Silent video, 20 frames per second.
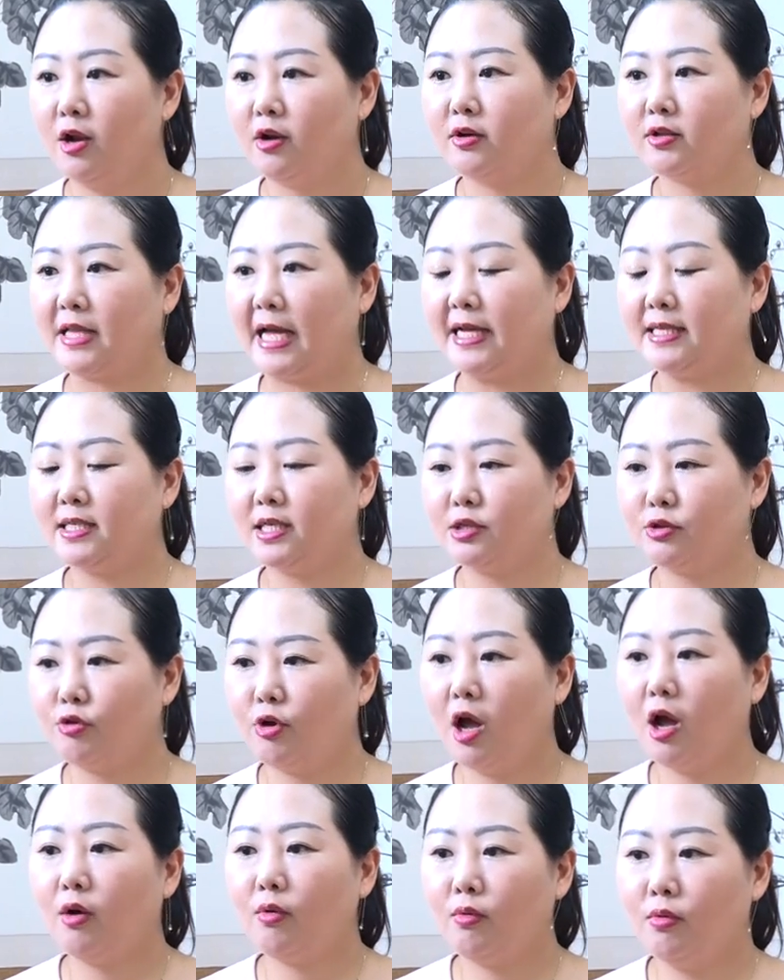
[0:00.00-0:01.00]
어, 낮에도
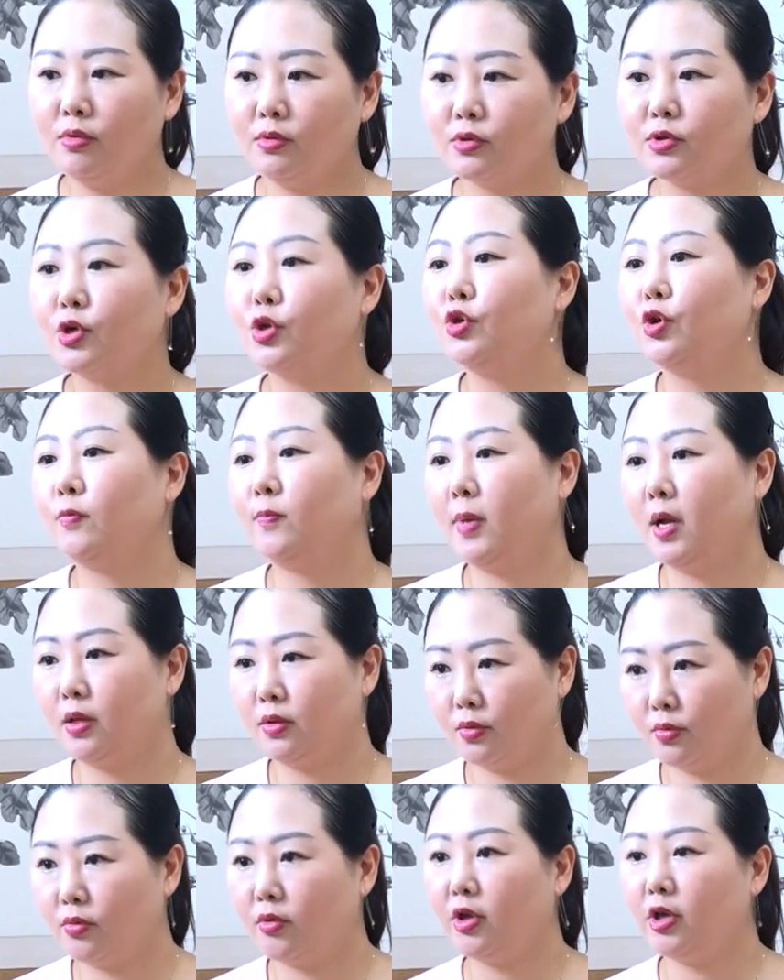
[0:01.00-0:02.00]
하고 또
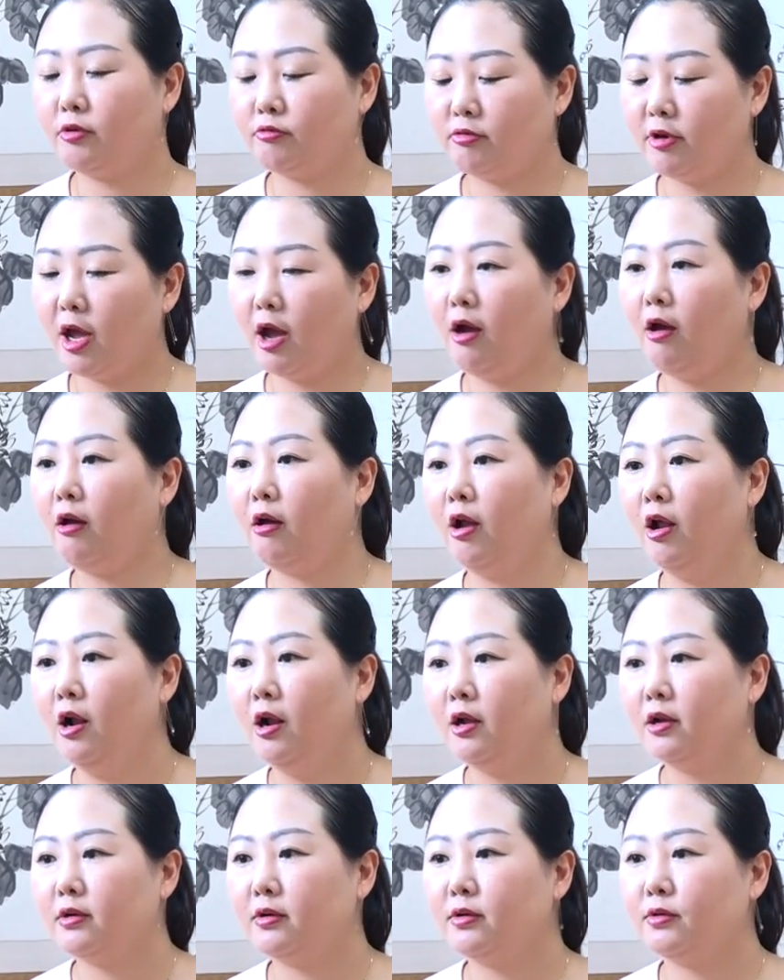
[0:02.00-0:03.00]
저녁반도 있고요.
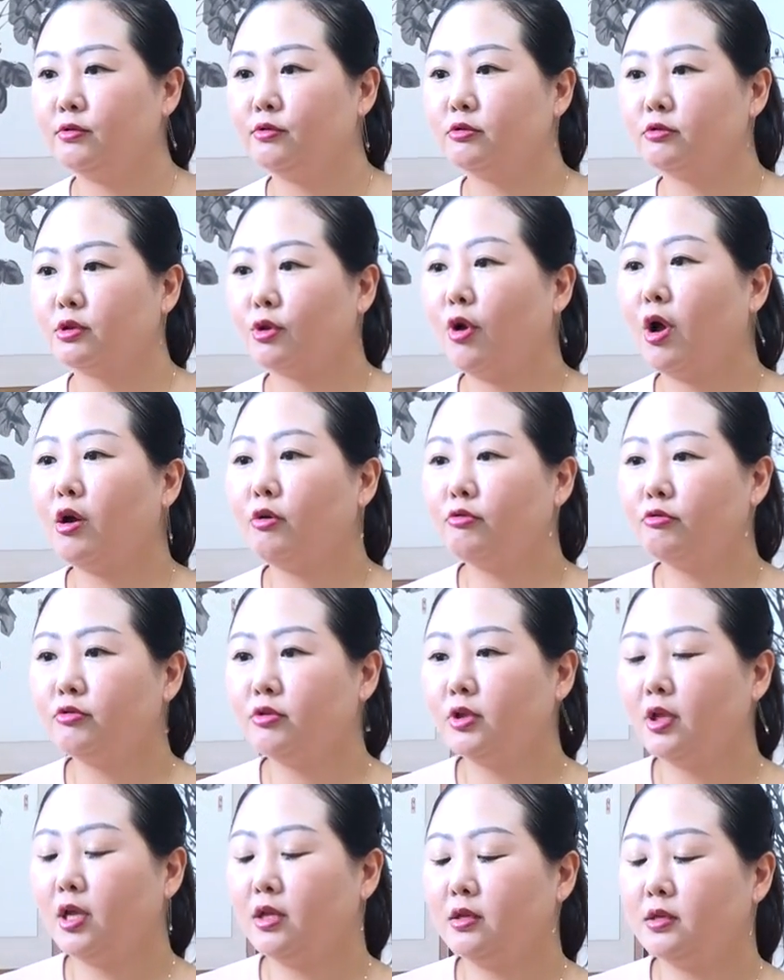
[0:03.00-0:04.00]
음. 그리고 또 한
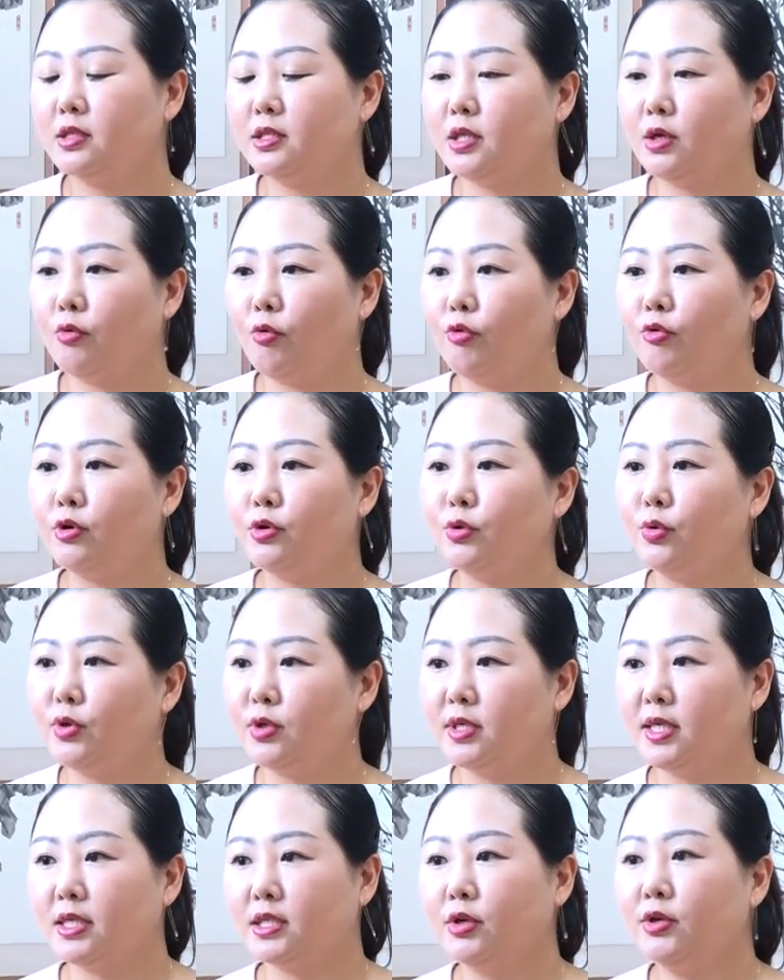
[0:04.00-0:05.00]
군데는 이제
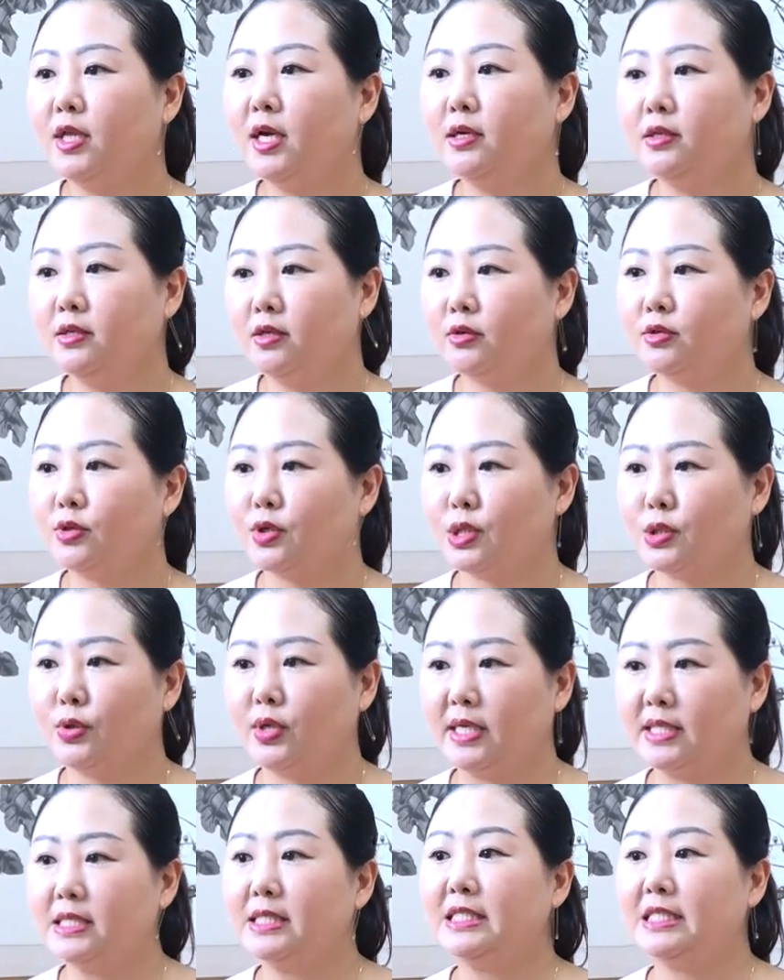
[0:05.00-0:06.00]
오류동이 천왕역 쪽에도
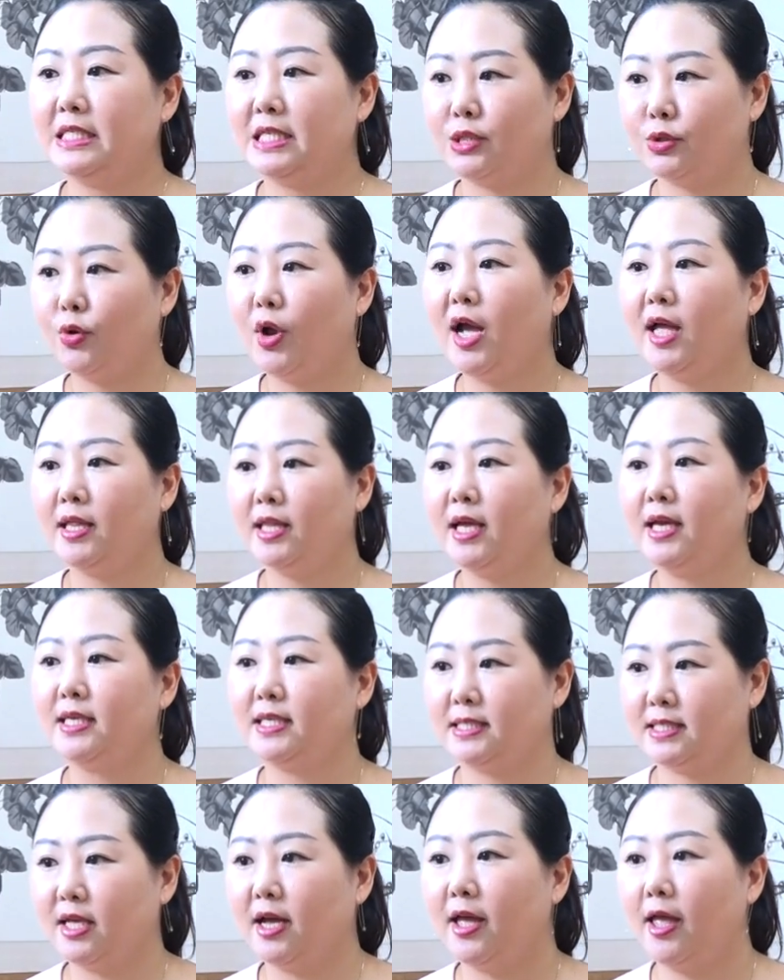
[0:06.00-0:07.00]
레슨실이 또 하나
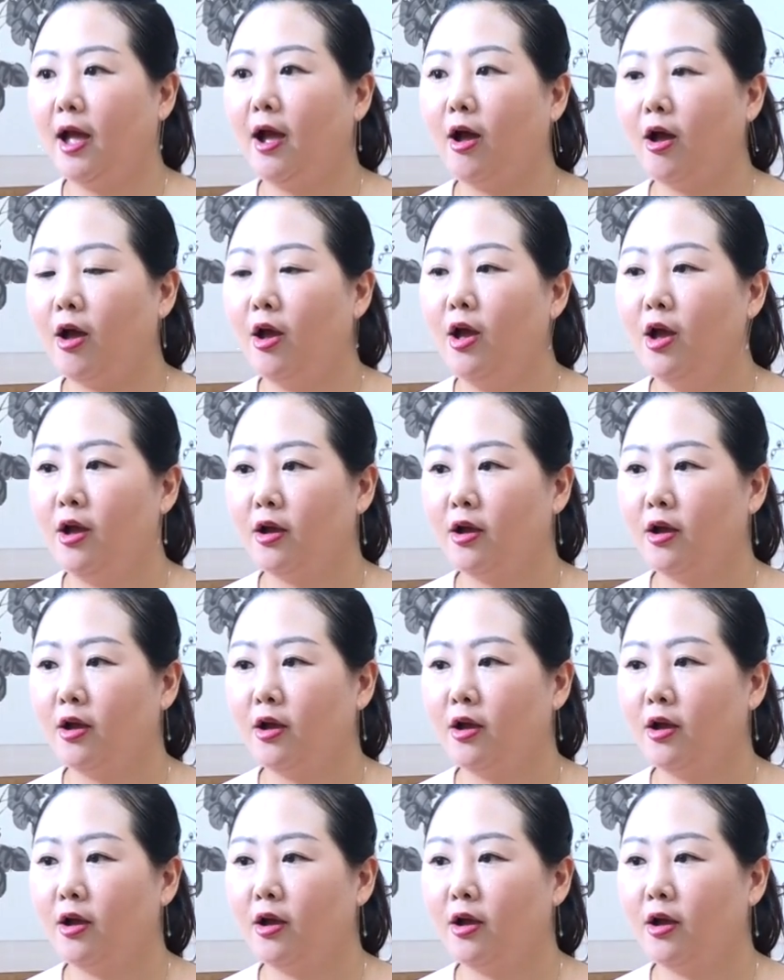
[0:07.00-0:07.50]
있어요. 음.